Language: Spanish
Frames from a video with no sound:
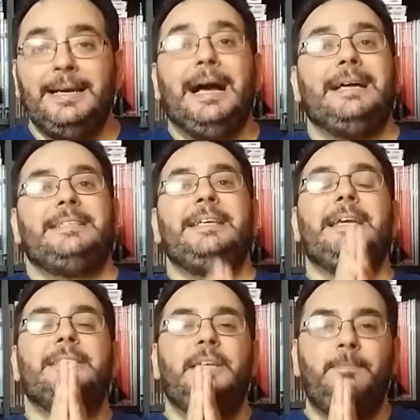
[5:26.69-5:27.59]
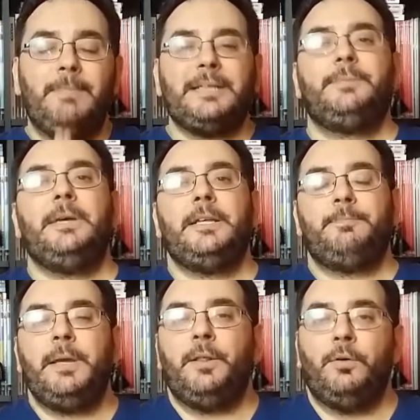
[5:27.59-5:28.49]
Así que sin más me
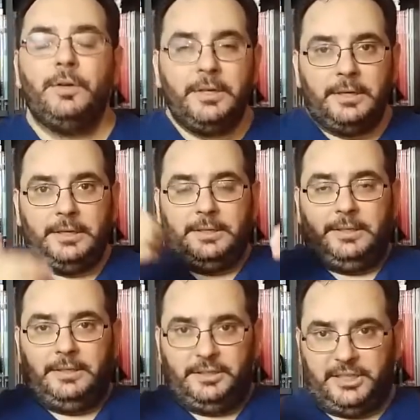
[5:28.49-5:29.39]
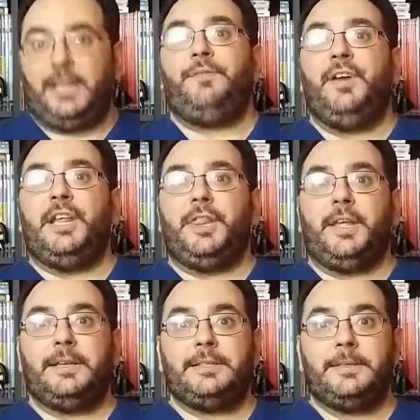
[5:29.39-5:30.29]
despido. Sed
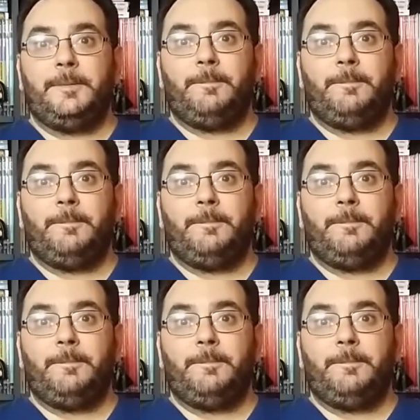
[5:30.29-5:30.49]
felices.